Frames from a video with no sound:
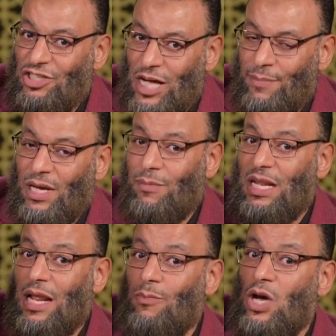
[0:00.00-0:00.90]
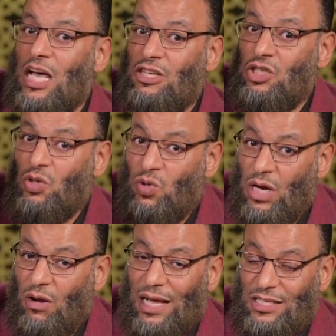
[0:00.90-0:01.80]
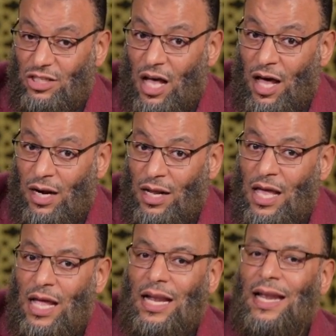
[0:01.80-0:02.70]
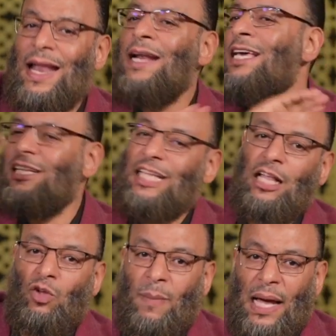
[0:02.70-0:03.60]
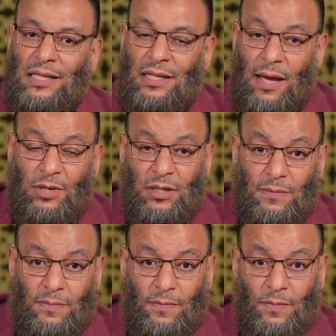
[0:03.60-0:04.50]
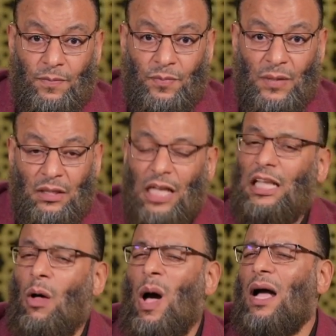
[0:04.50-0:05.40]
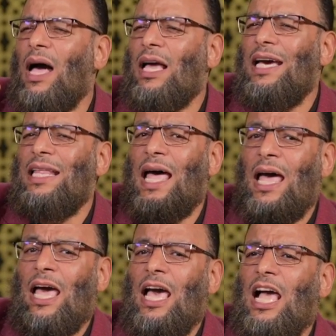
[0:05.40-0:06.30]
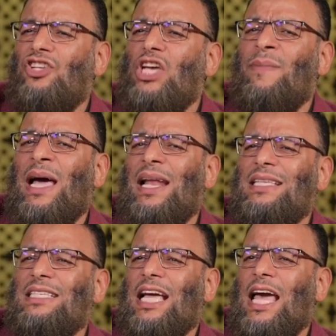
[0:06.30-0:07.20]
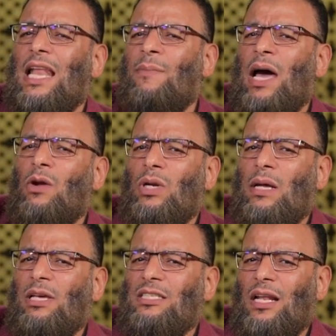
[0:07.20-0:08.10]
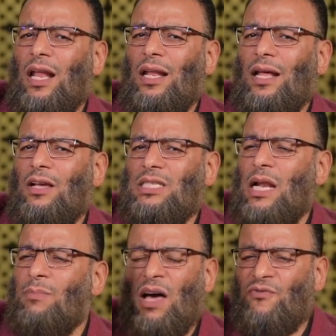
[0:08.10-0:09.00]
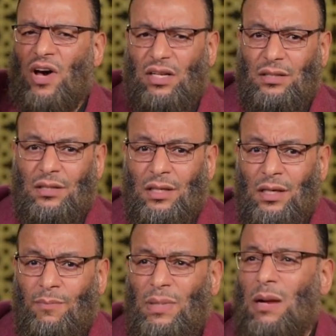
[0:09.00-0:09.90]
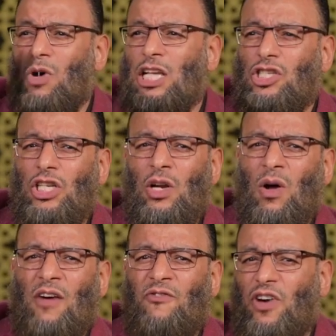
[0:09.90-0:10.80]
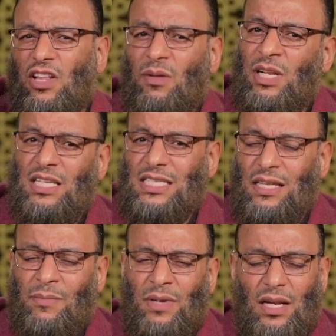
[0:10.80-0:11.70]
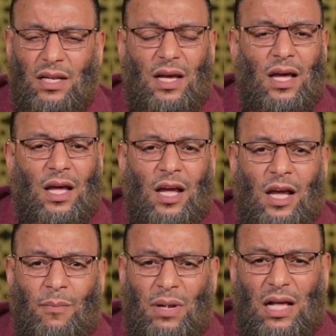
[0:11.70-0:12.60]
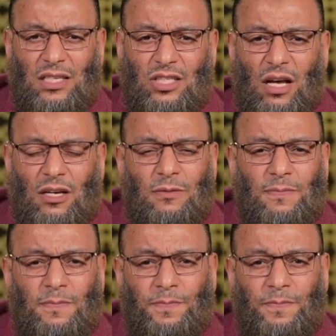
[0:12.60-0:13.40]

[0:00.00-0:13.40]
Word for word: الجمع من المهاجرون والأنصار لن يرتدوا بعد النبي تتوقع كده الجمع الذي تكلم عنه النبي صلى الله عليه وسلم كم فرد من المهاجرين وكم فرد من من من الانصار